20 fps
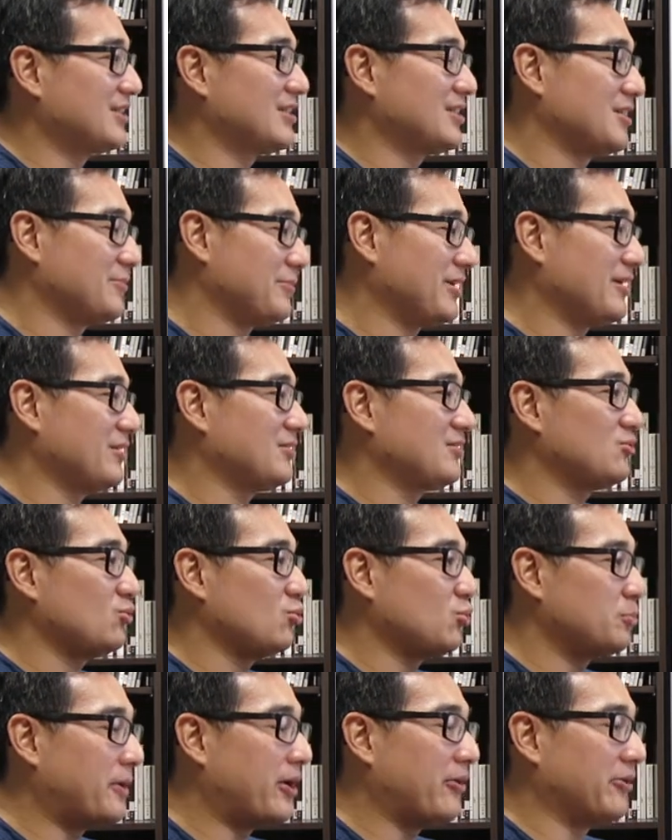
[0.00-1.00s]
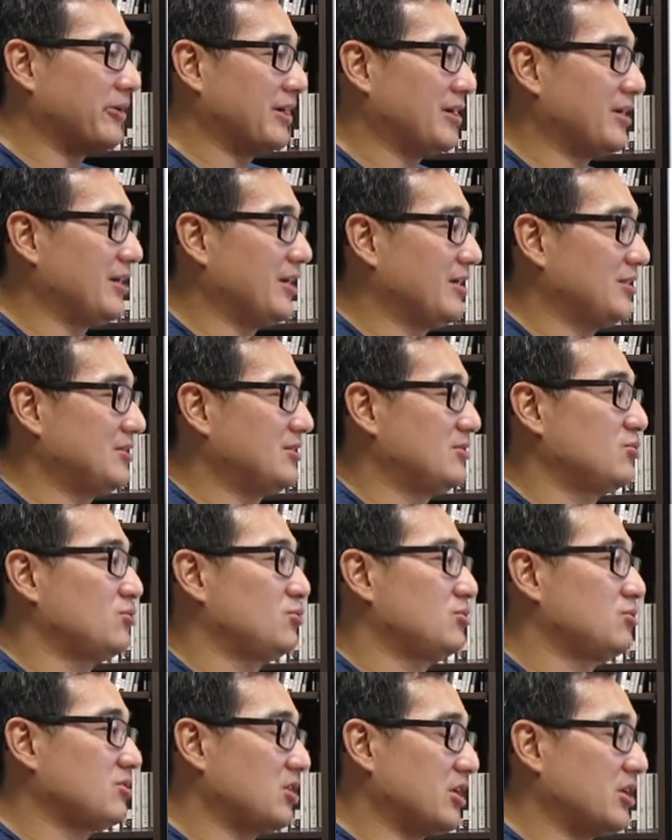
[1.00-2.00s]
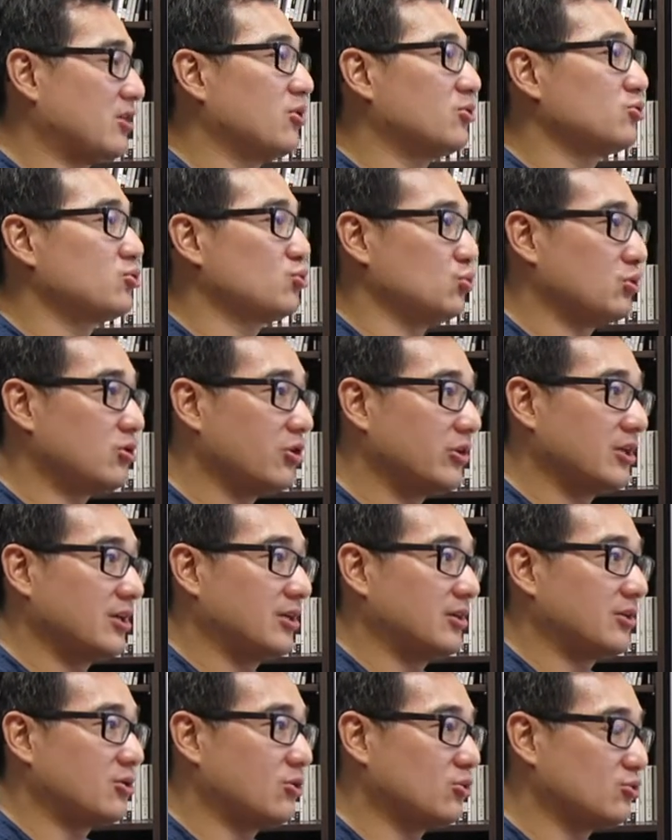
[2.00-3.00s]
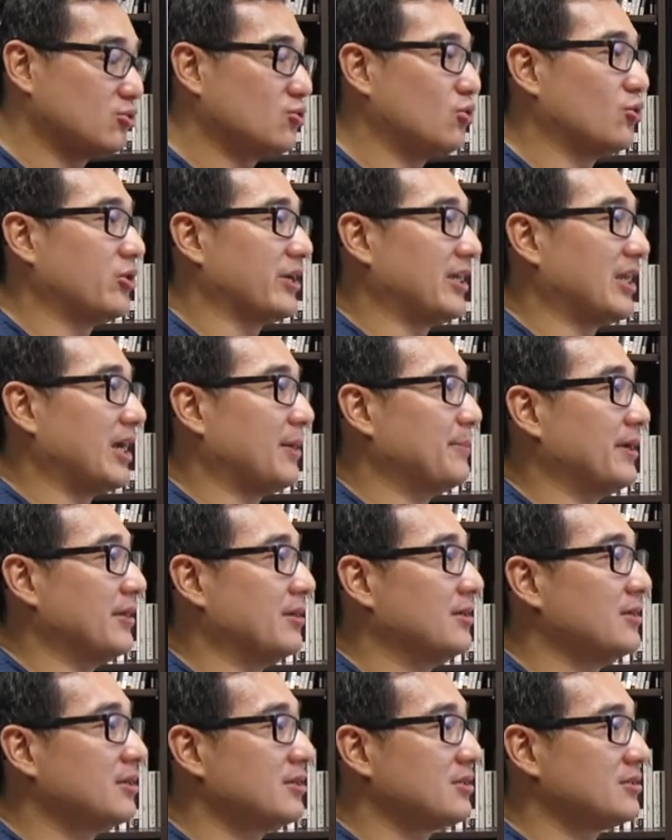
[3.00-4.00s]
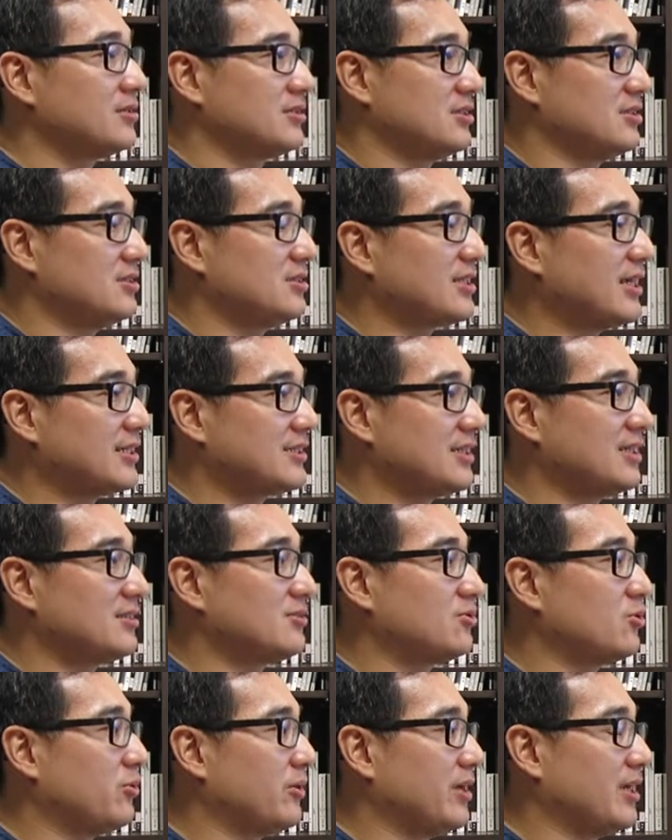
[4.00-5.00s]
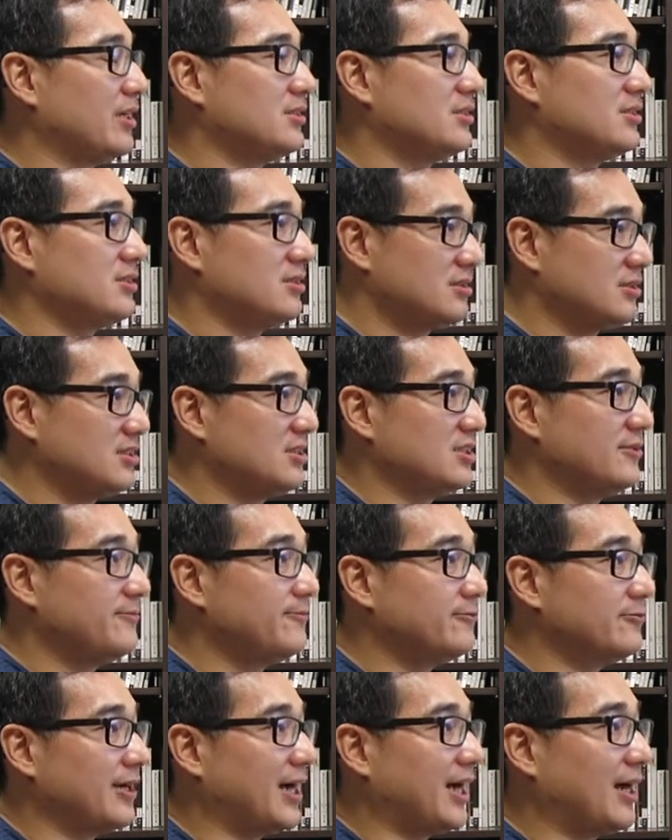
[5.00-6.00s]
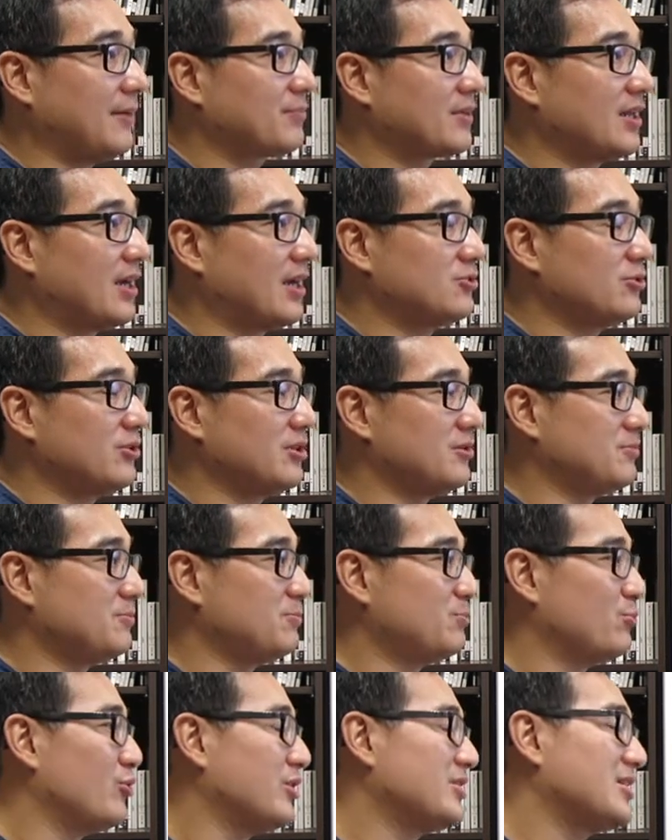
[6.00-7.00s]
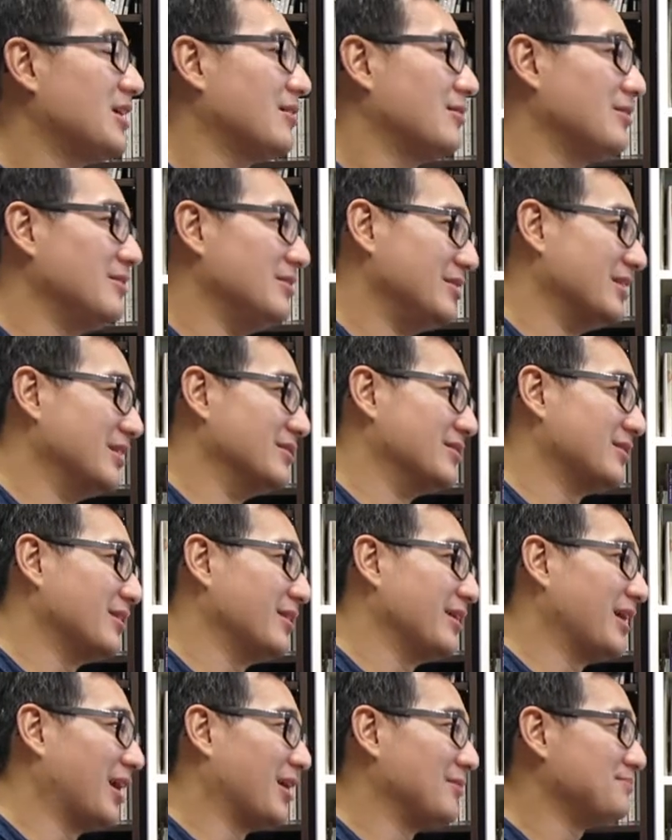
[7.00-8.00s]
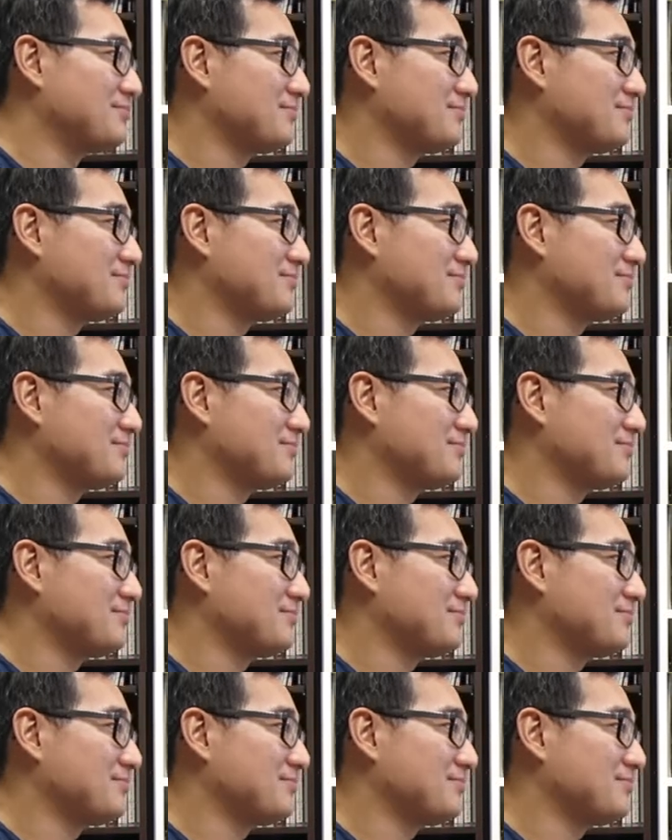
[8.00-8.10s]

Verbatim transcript: 在这边路报也可以。 提供足够的工作给他们，嗯，其实大家都会惜福啦，啊，所以不会像以前这样，